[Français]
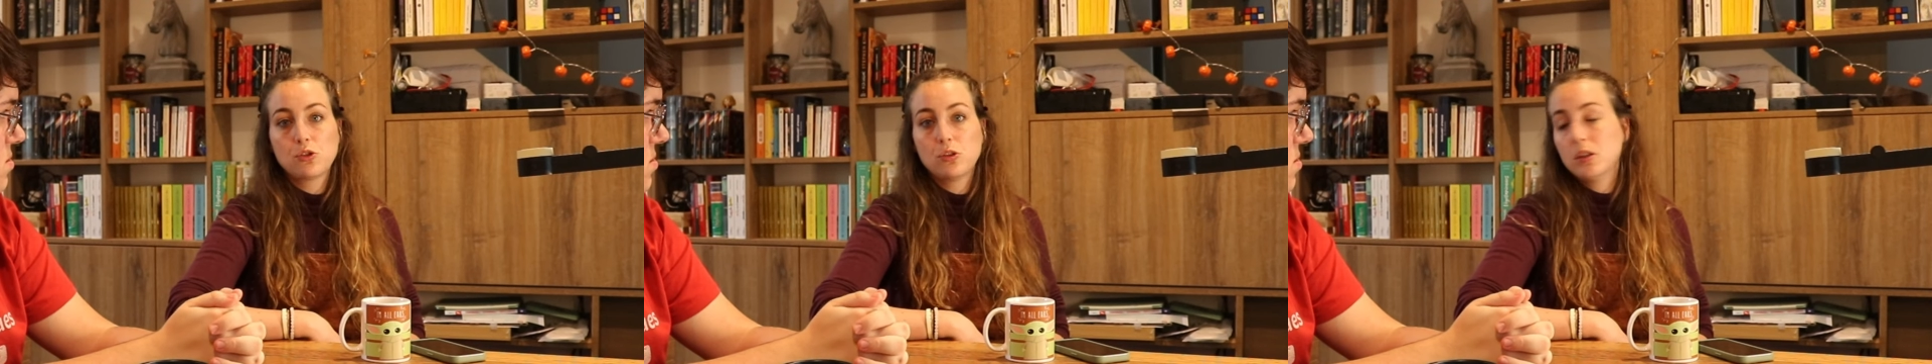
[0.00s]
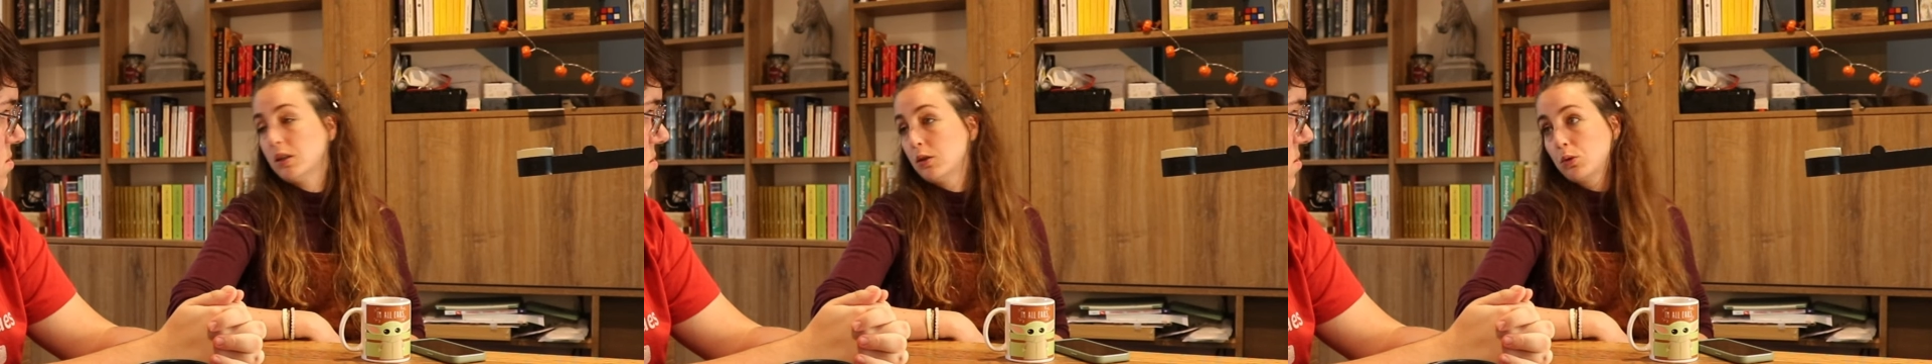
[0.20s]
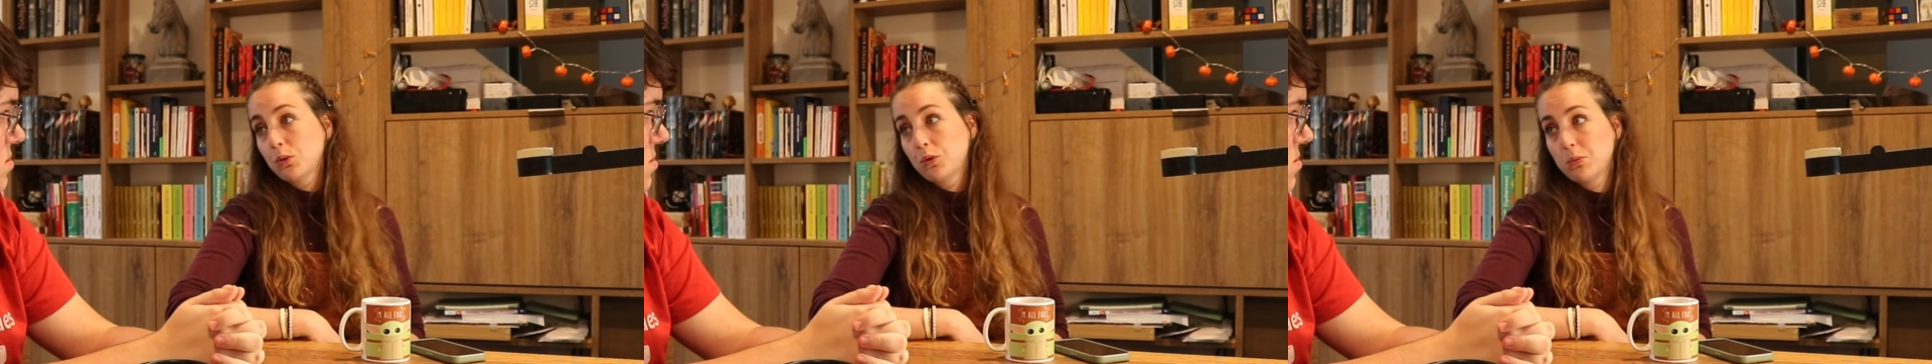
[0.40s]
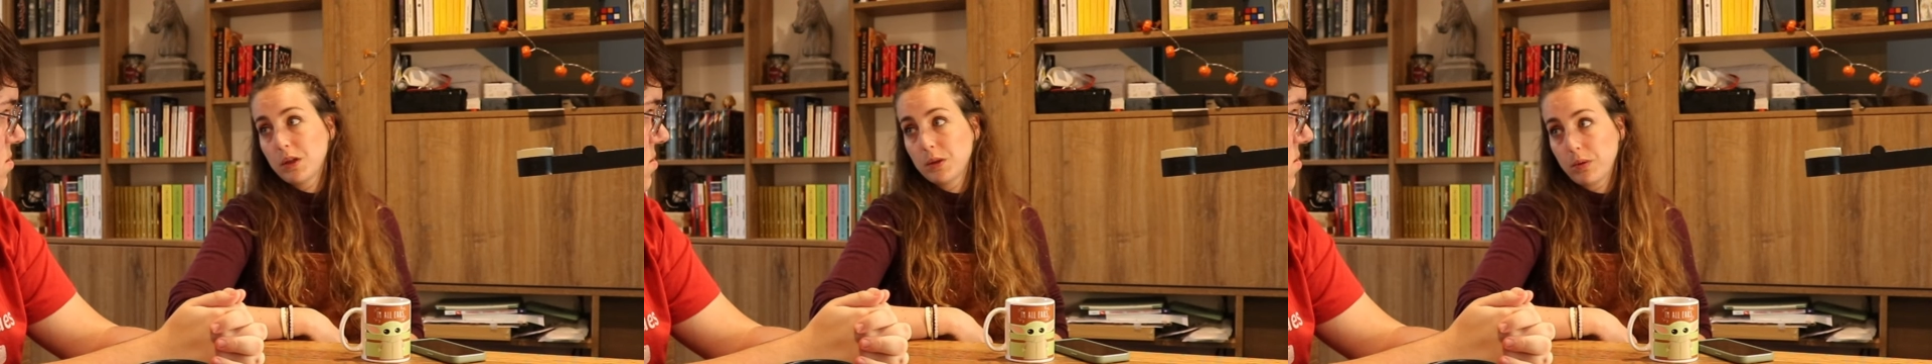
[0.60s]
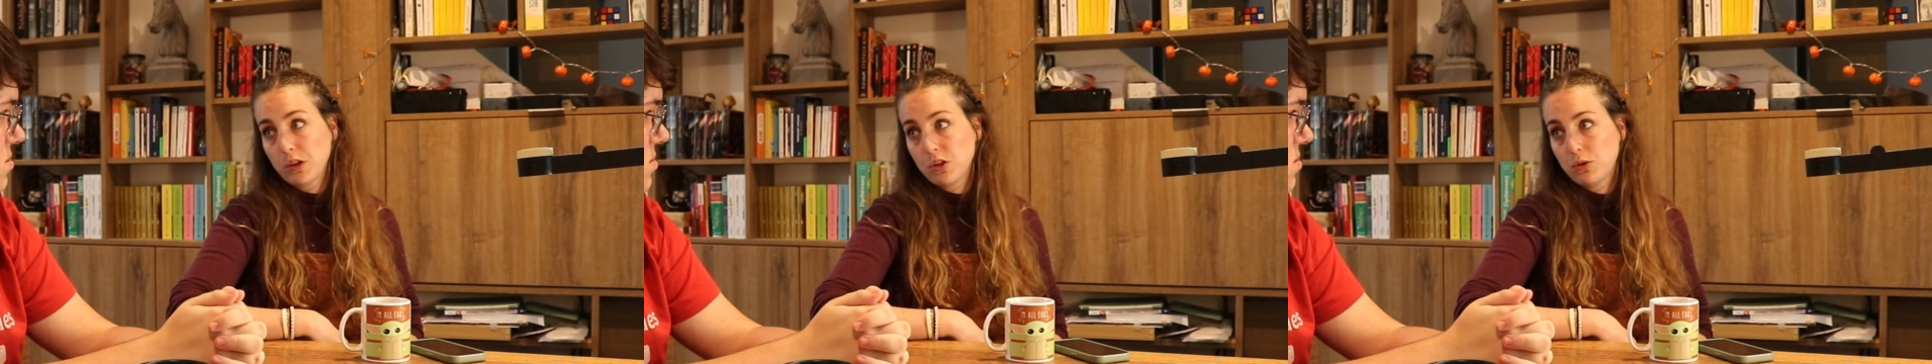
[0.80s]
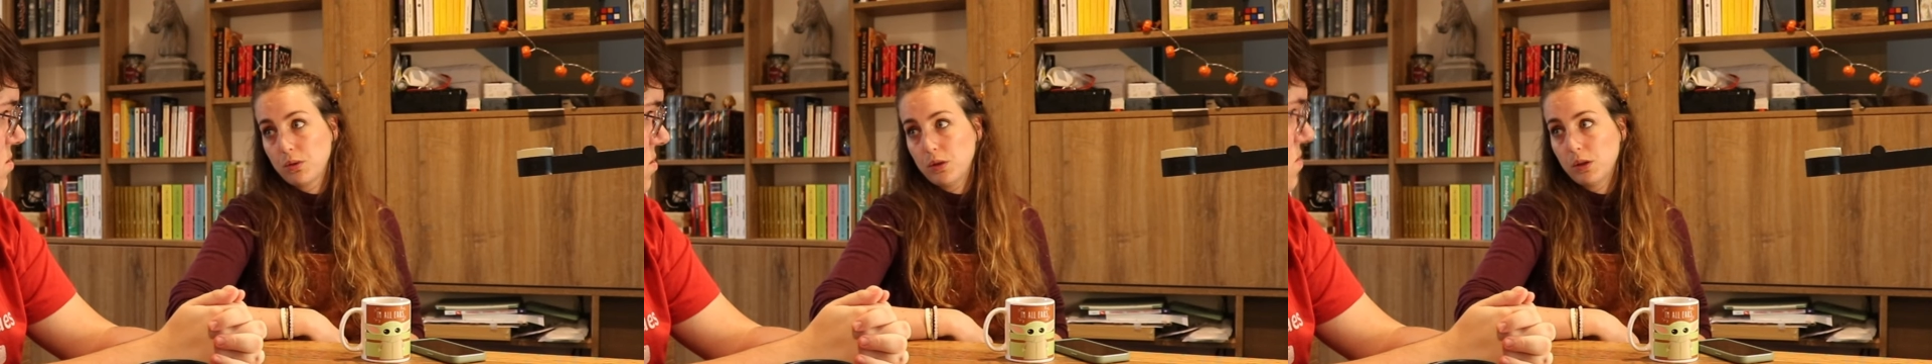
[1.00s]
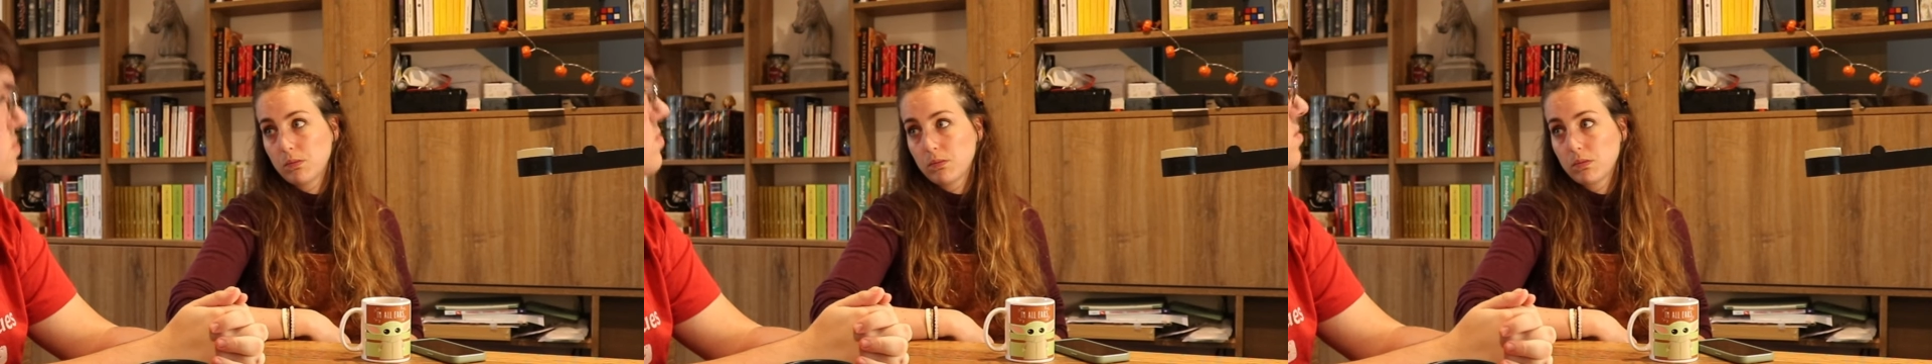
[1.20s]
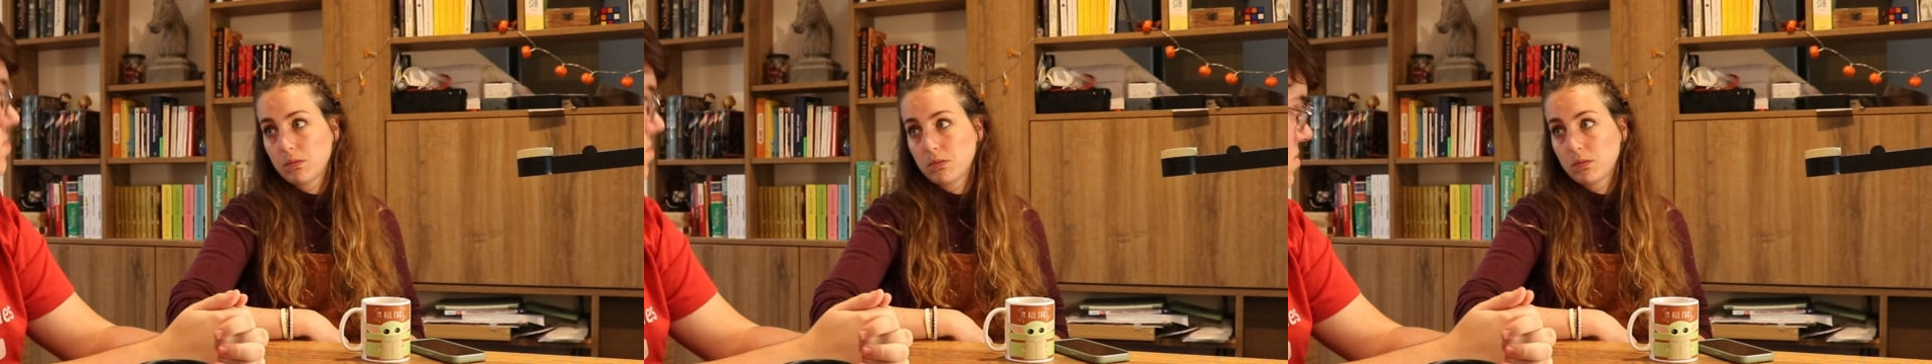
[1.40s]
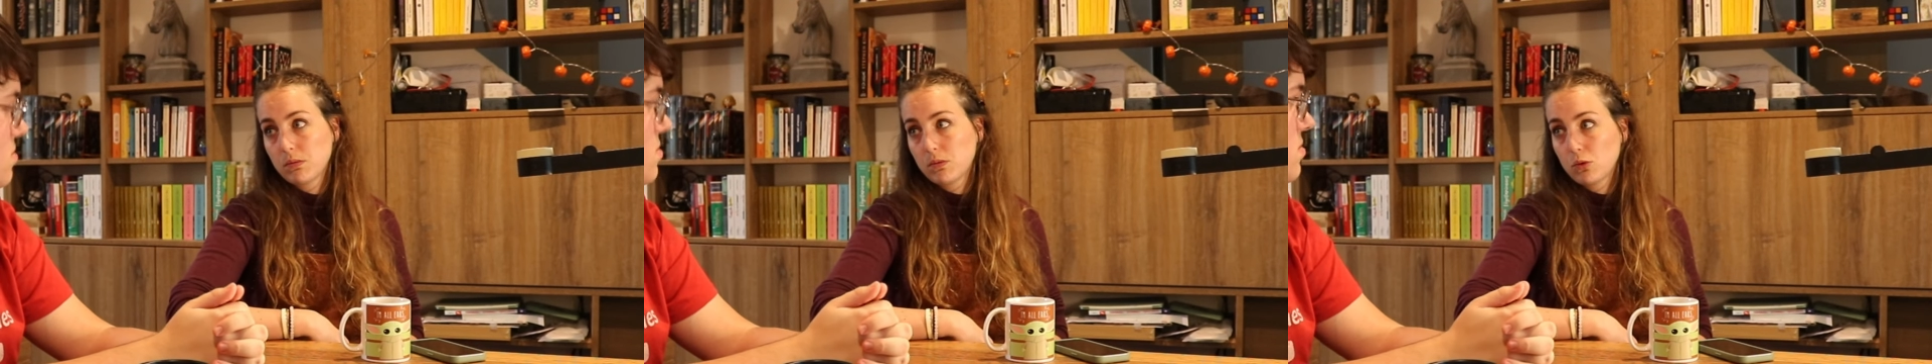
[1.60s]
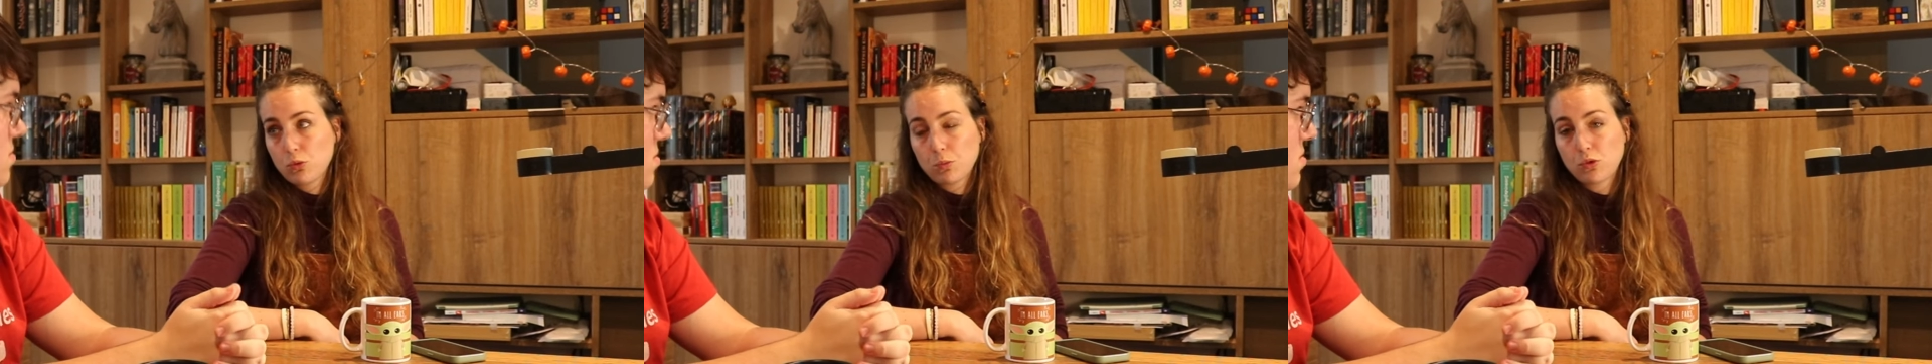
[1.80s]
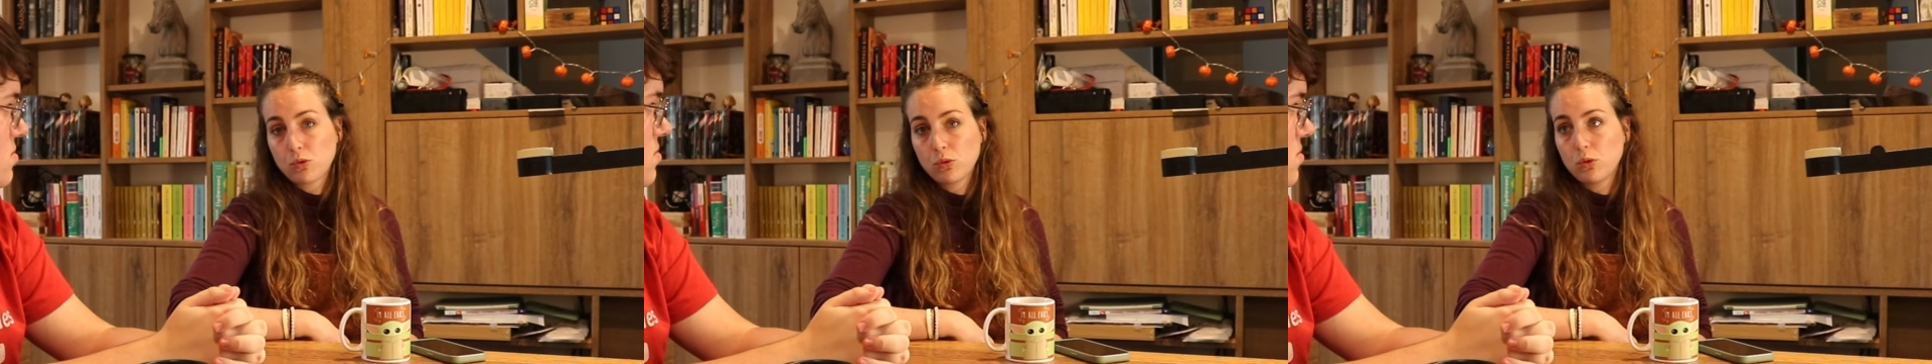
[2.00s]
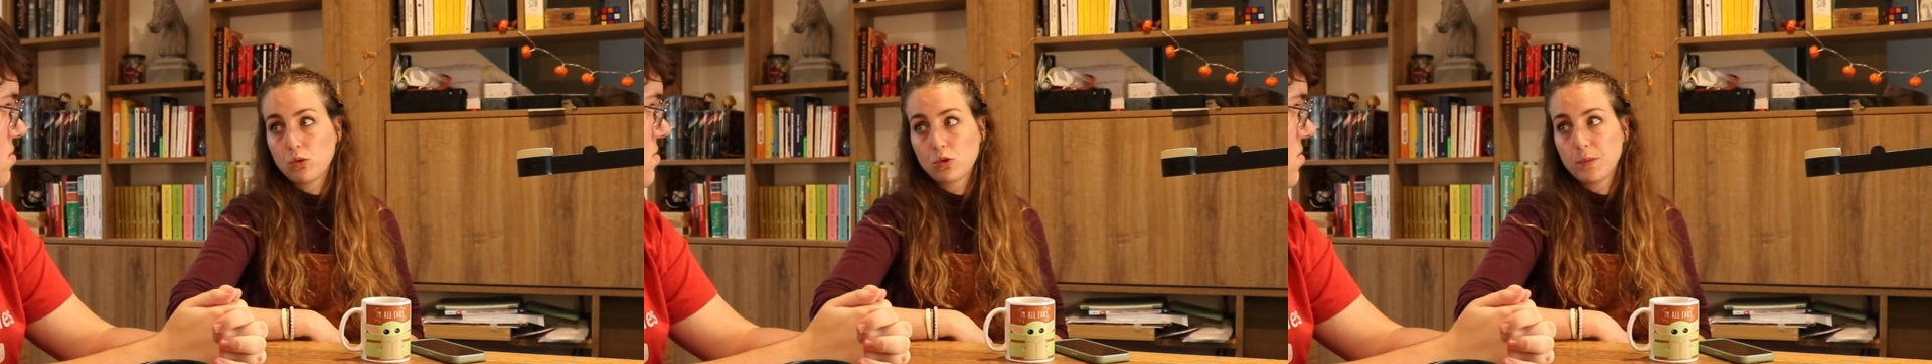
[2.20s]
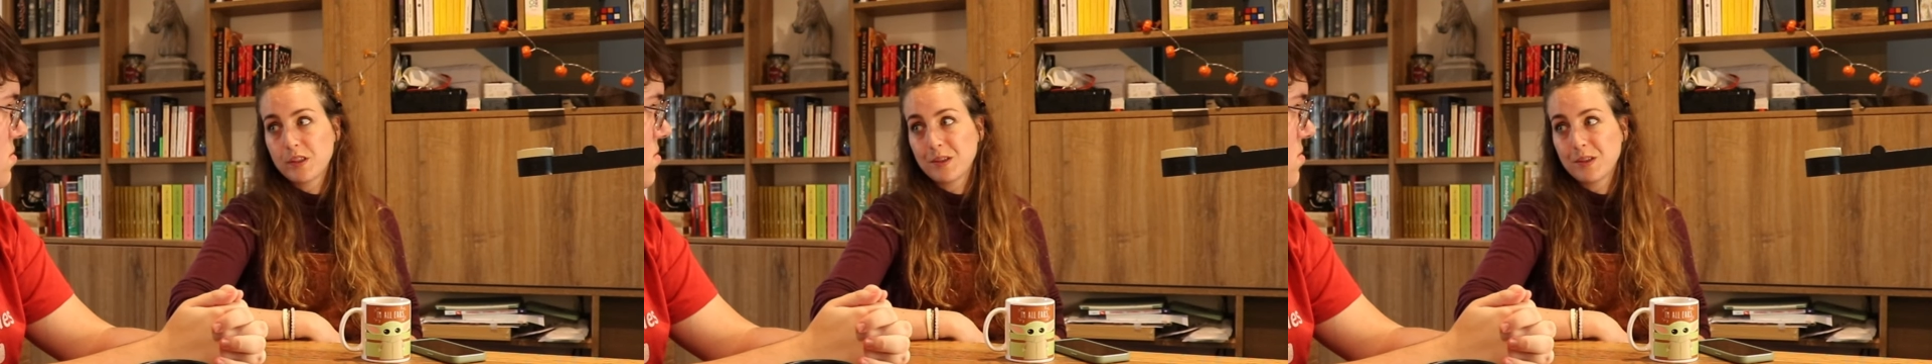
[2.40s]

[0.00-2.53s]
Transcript: je donnais des cours de maths particuliers. Mhm. Je pense qu'on est tous